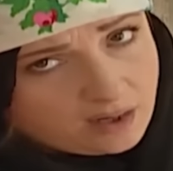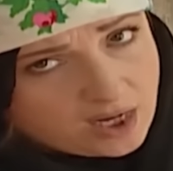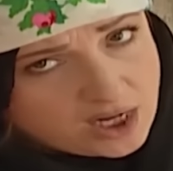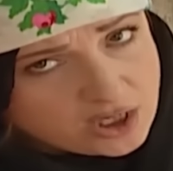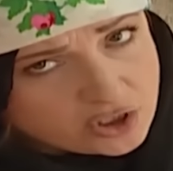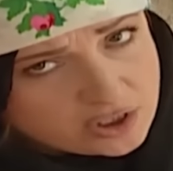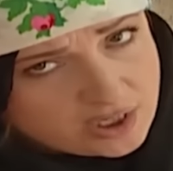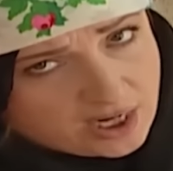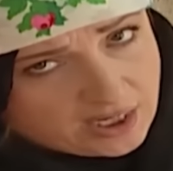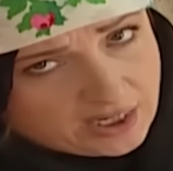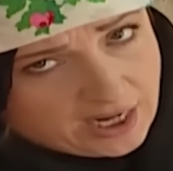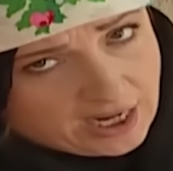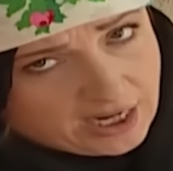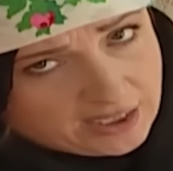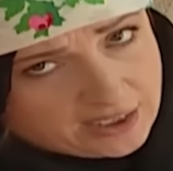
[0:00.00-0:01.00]
ليش نحن
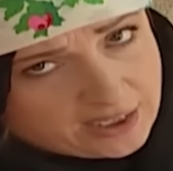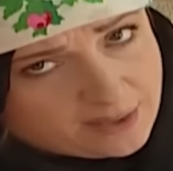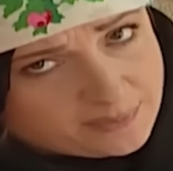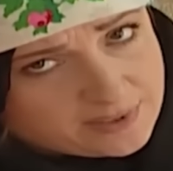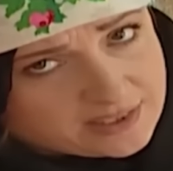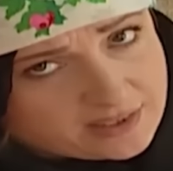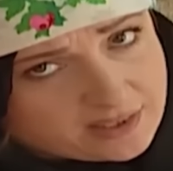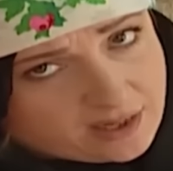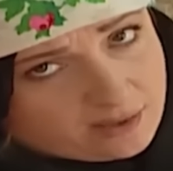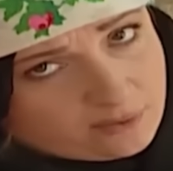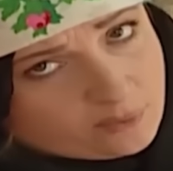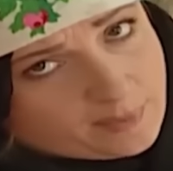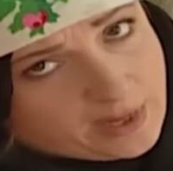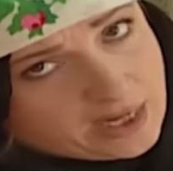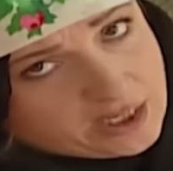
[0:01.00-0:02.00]
عنا بستان
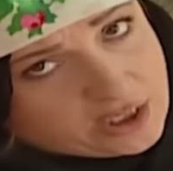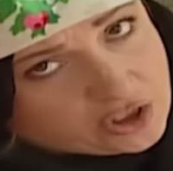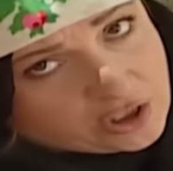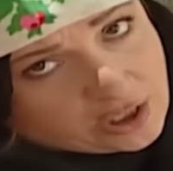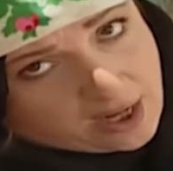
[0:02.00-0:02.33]
وماليش